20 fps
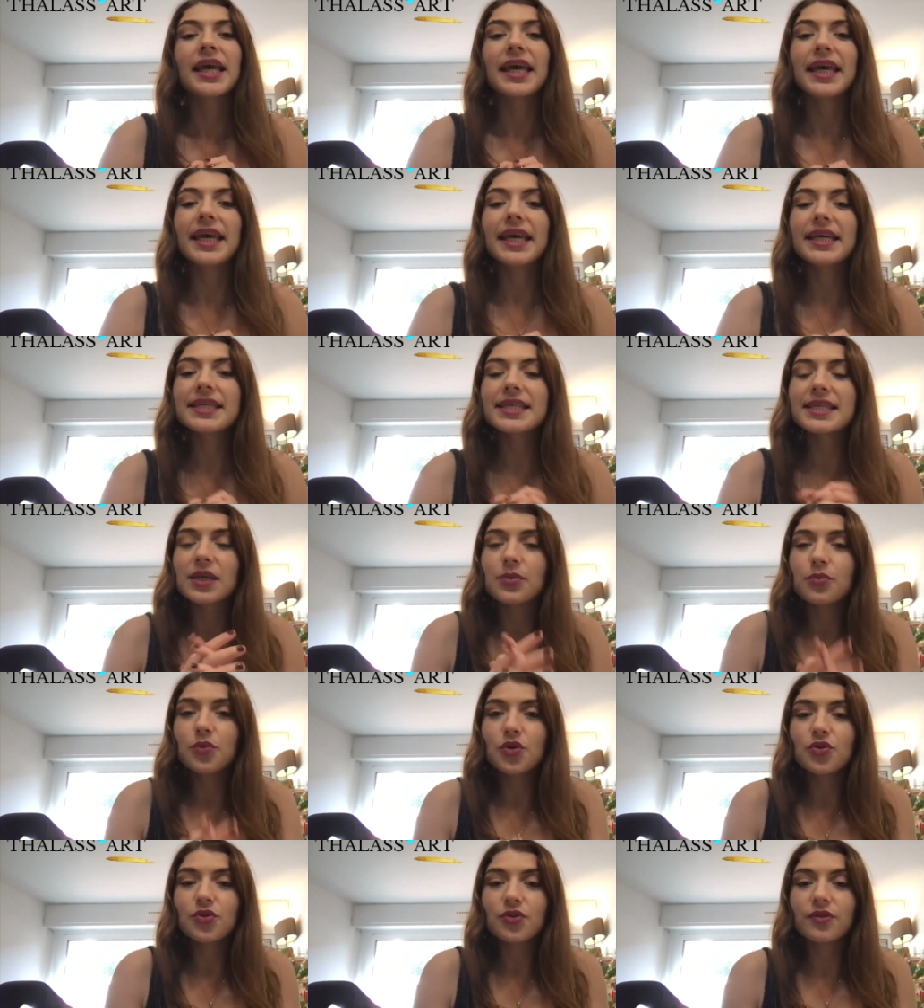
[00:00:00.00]
Et ces
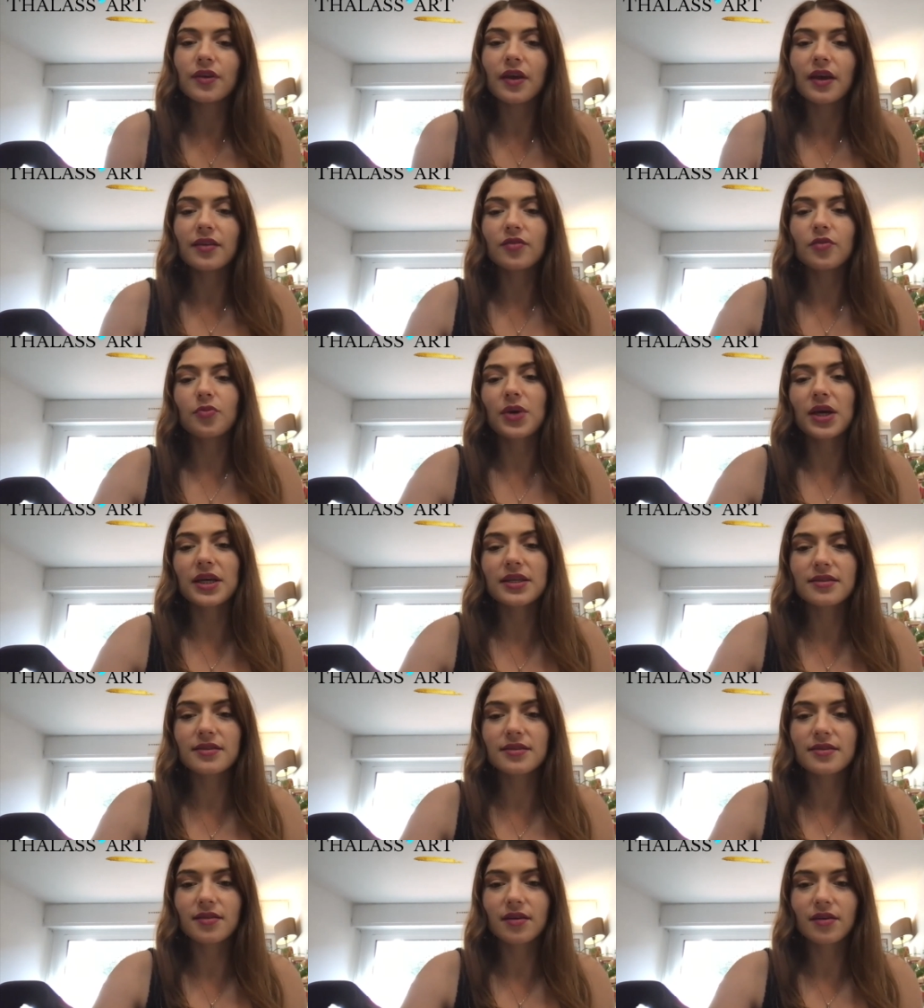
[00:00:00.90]
maux de tête
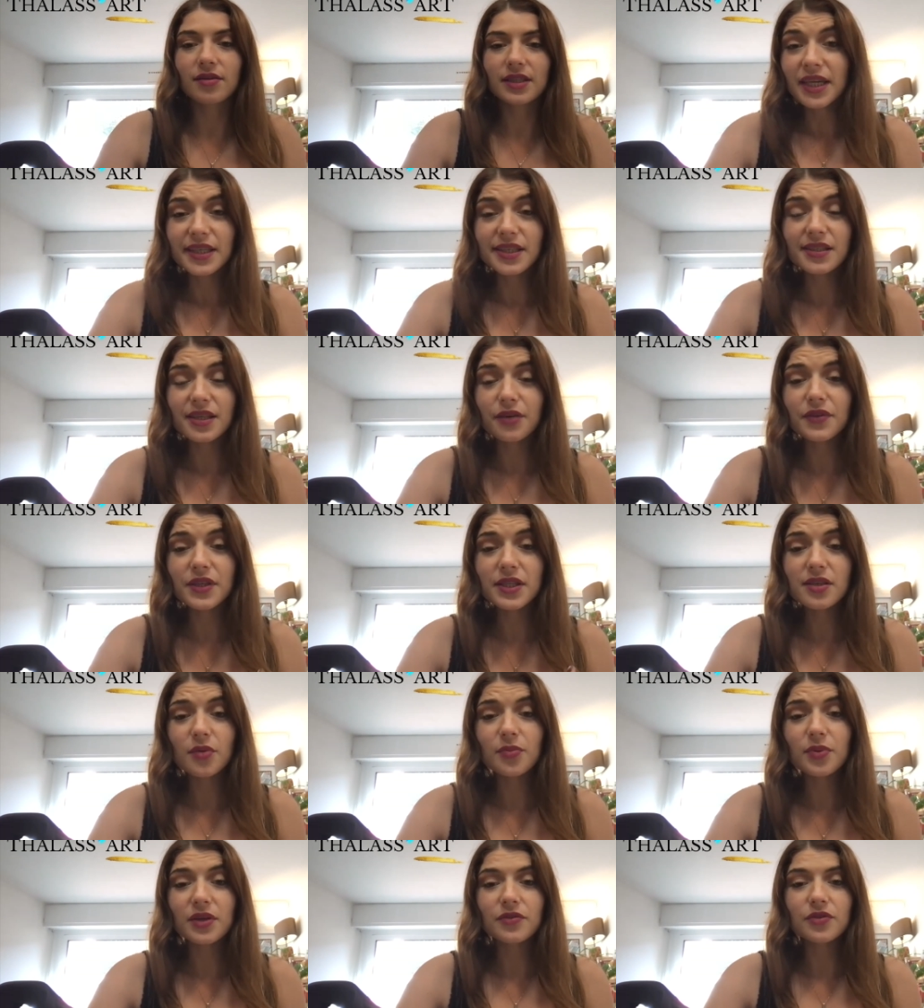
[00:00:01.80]
persistants qui s'invitent
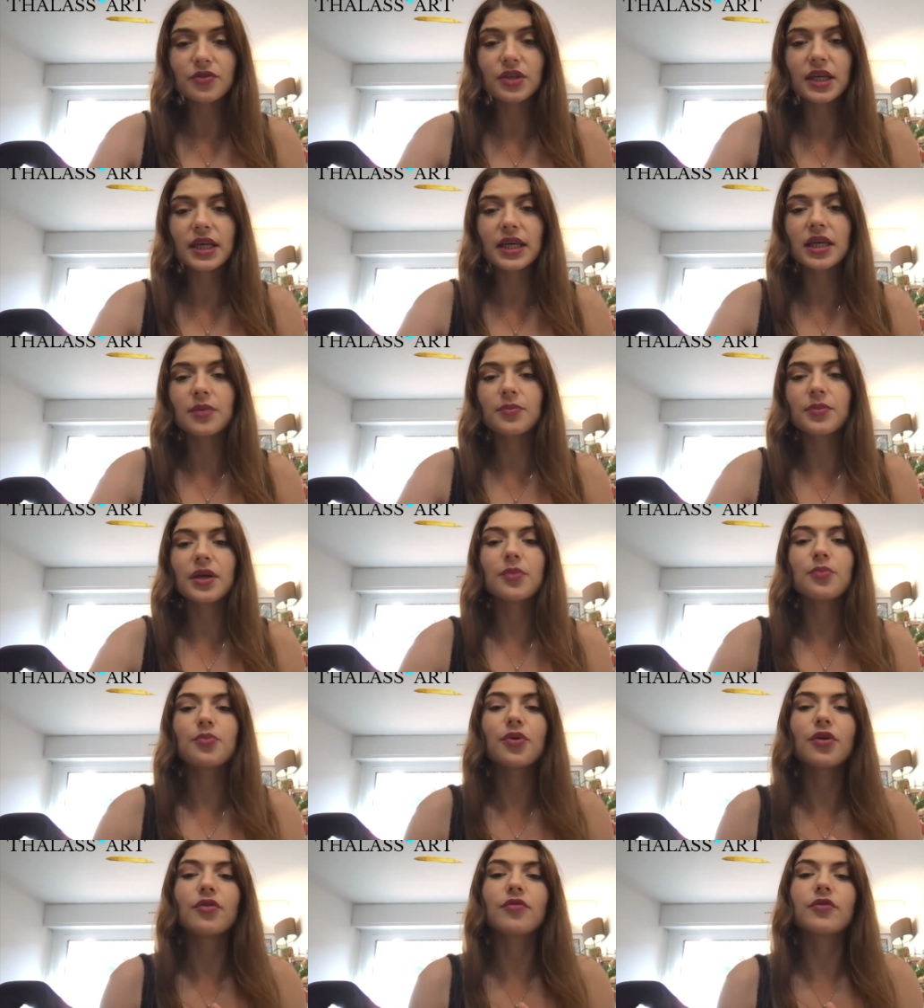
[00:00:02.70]
sans prévenir, et eh bien,
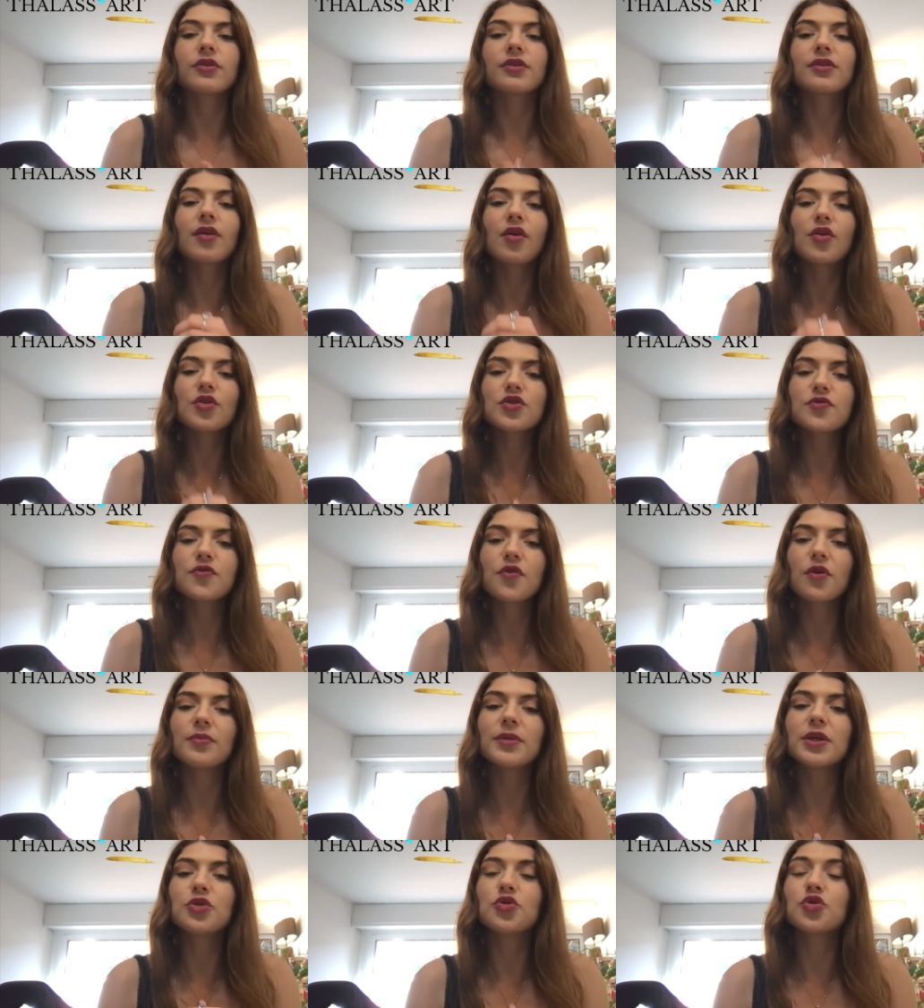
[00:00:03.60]
peuvent
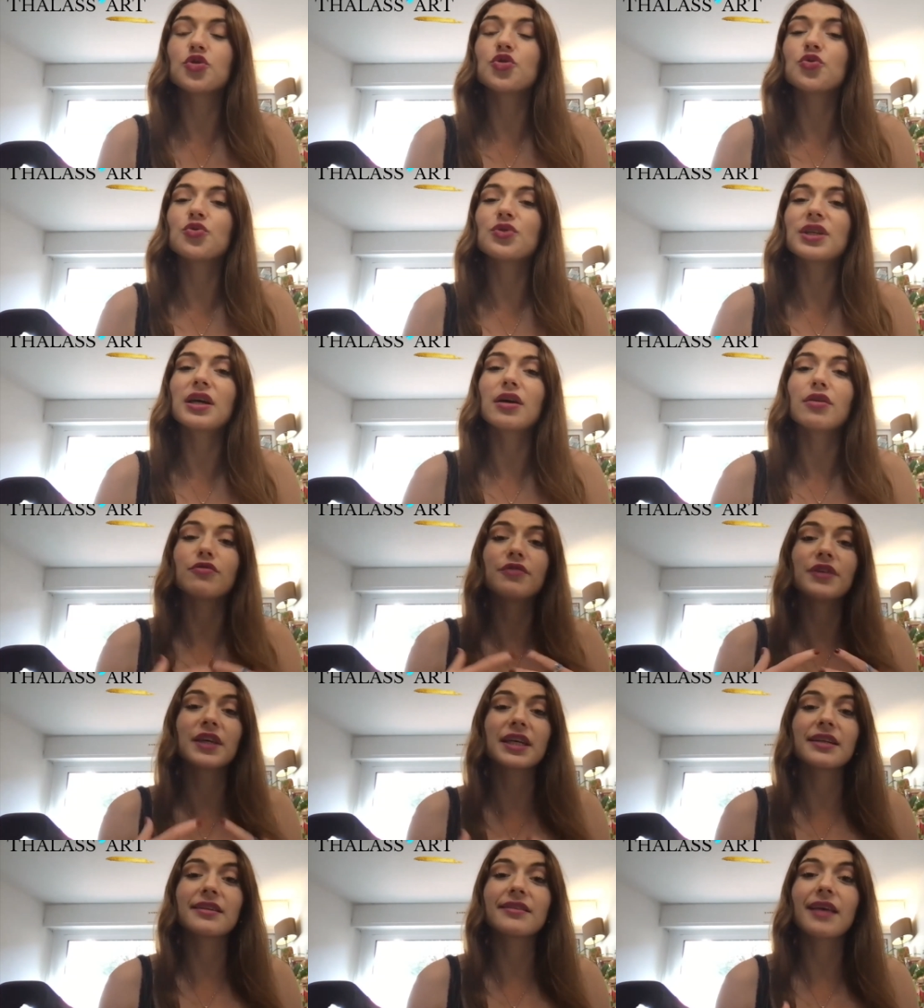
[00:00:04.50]
transformer une journée en
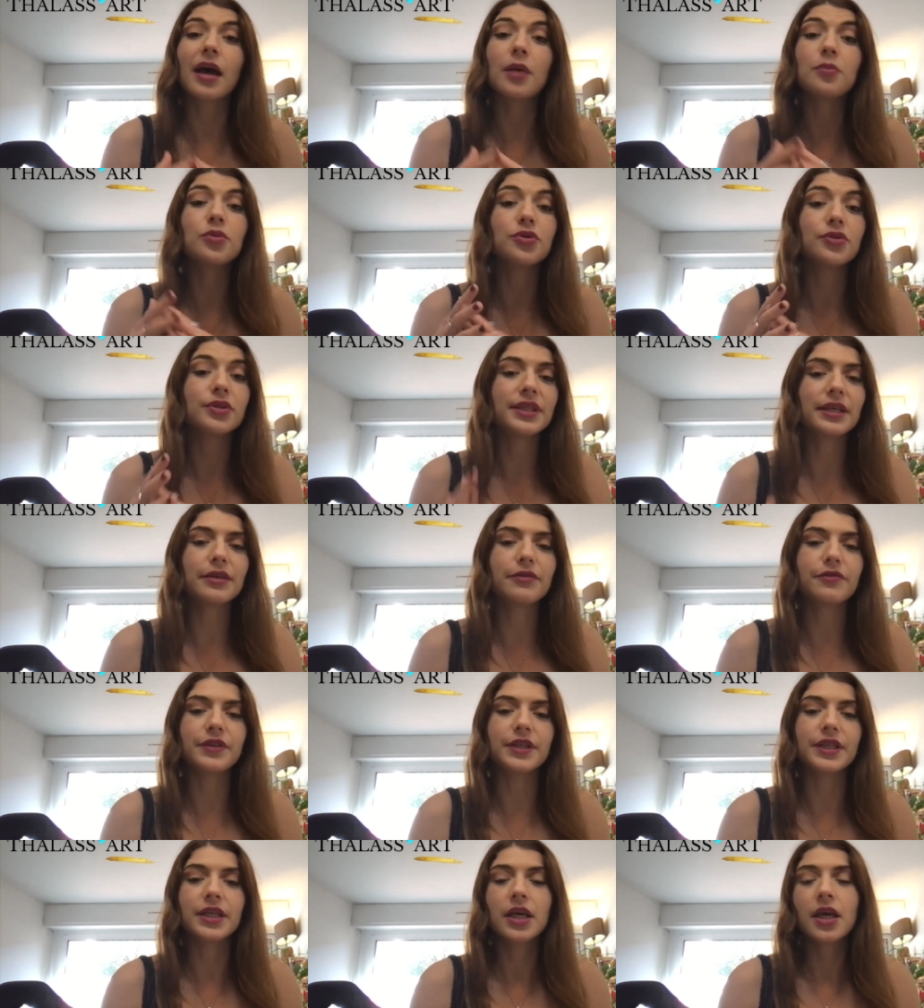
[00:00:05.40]
véritable
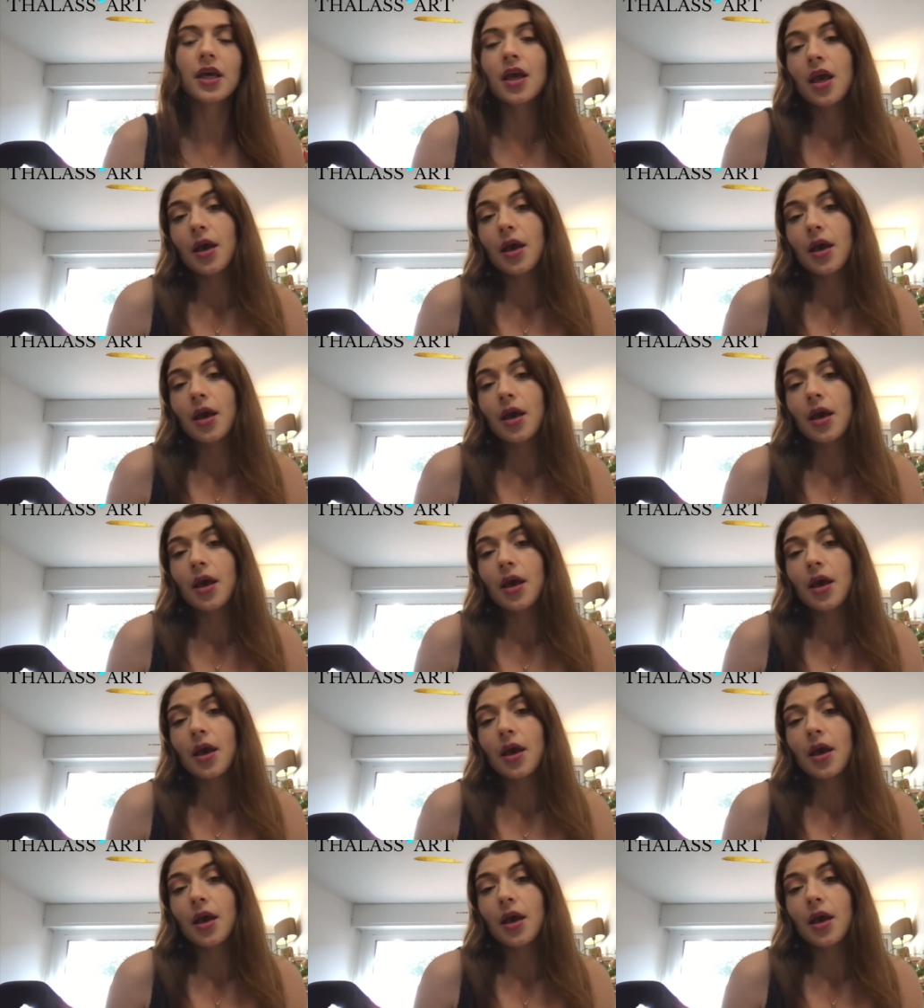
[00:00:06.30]
défi.